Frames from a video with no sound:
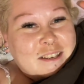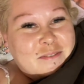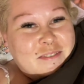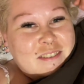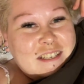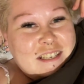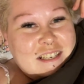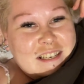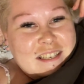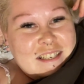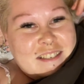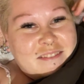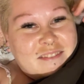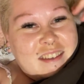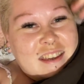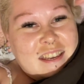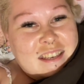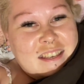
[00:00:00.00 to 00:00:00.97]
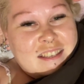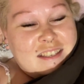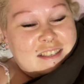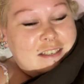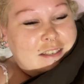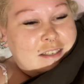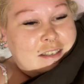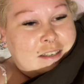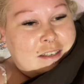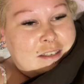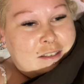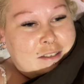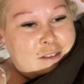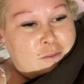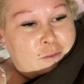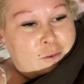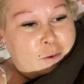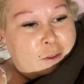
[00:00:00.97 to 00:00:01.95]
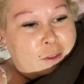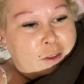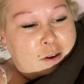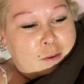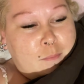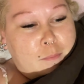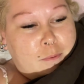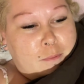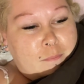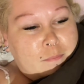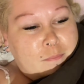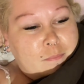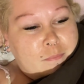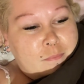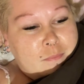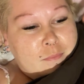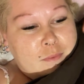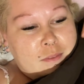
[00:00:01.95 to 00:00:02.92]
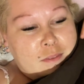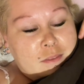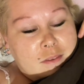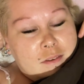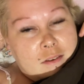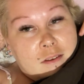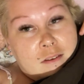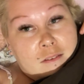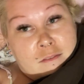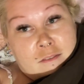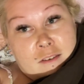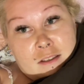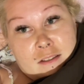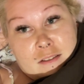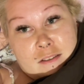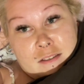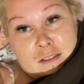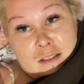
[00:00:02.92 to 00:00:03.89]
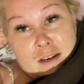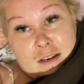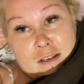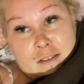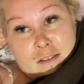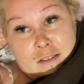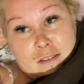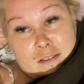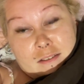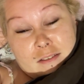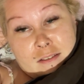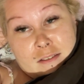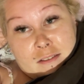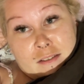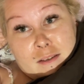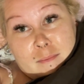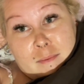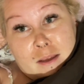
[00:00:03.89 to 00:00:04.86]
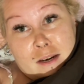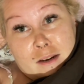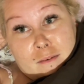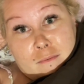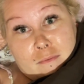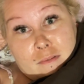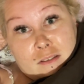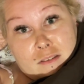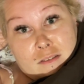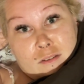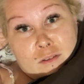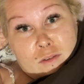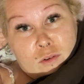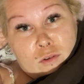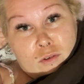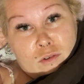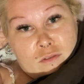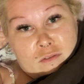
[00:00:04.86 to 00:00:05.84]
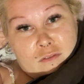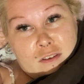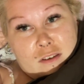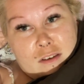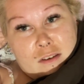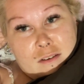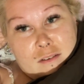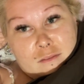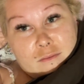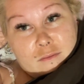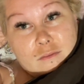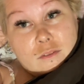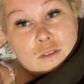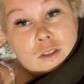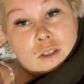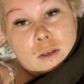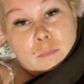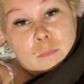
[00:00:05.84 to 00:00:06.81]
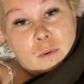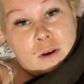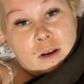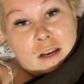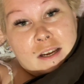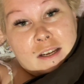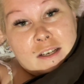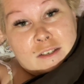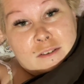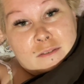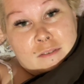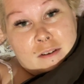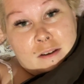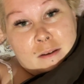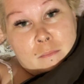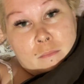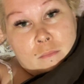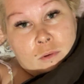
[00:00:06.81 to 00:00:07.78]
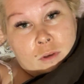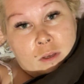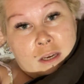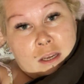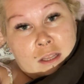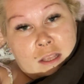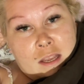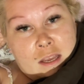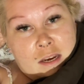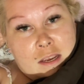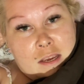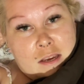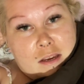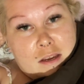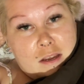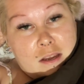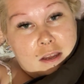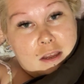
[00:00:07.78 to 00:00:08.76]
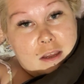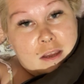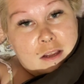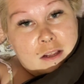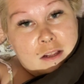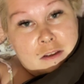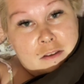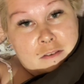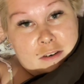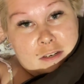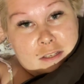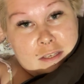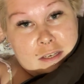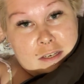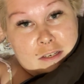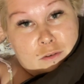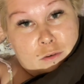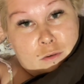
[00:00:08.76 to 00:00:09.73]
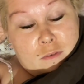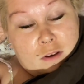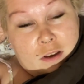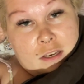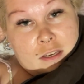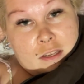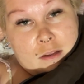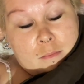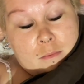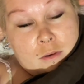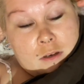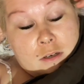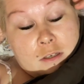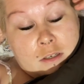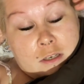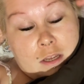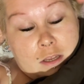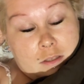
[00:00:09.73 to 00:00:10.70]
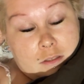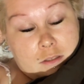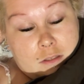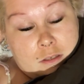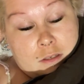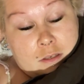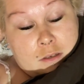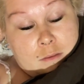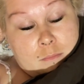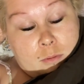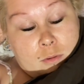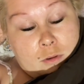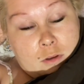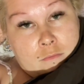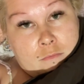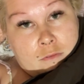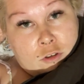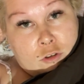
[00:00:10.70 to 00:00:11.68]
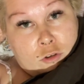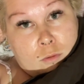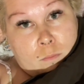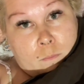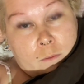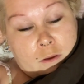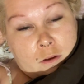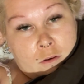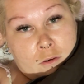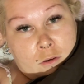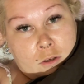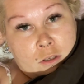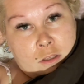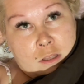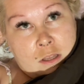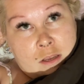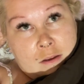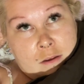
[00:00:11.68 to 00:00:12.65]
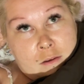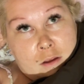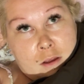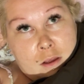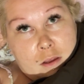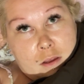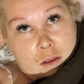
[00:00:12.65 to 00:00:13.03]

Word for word: myśli, zmienić e, swój tryb. Więc teraz zabieram Was do drzwi i pokażę Wam mój catering. Nie zwracajcie uwagi na moje rzęsy, ponieważ dopiero idę